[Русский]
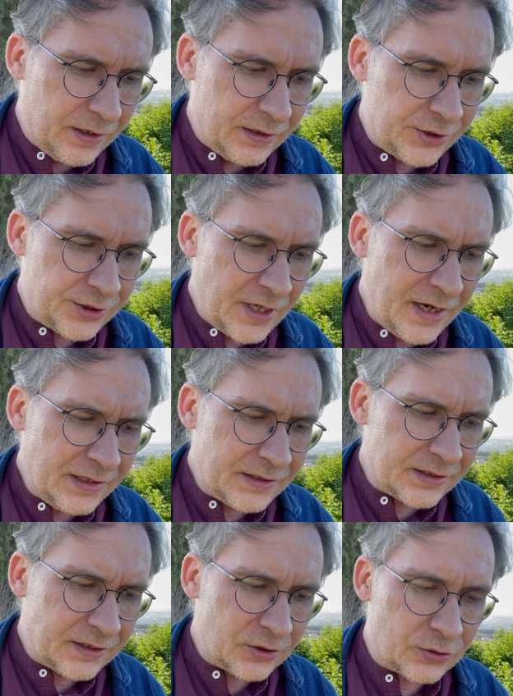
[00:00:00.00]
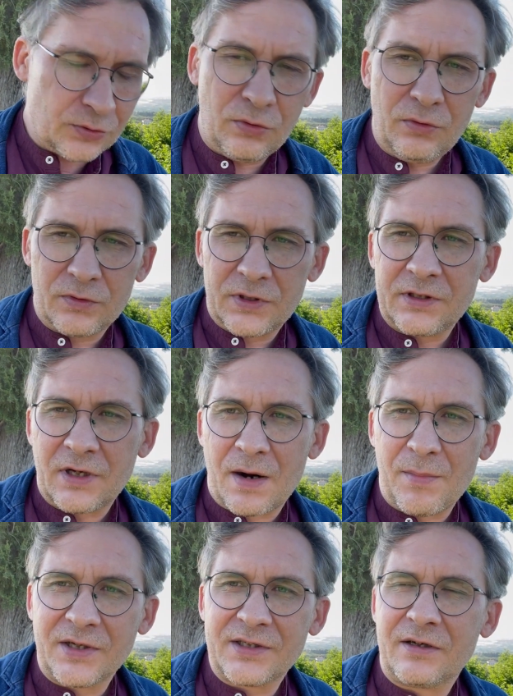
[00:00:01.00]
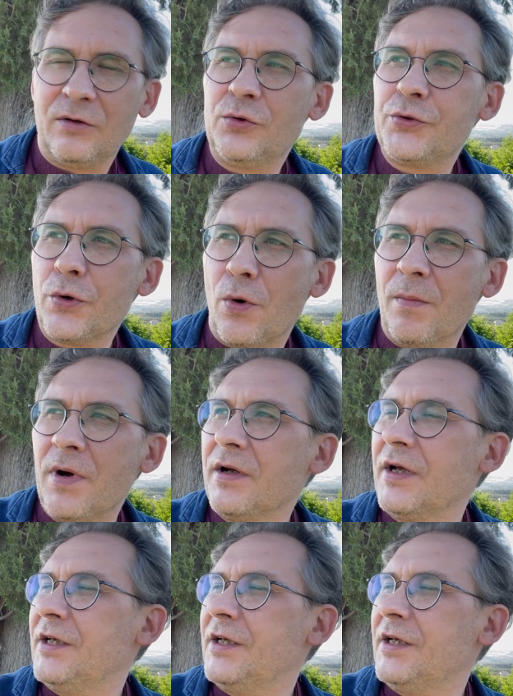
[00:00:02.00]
И считается, что вот это роман с ключом.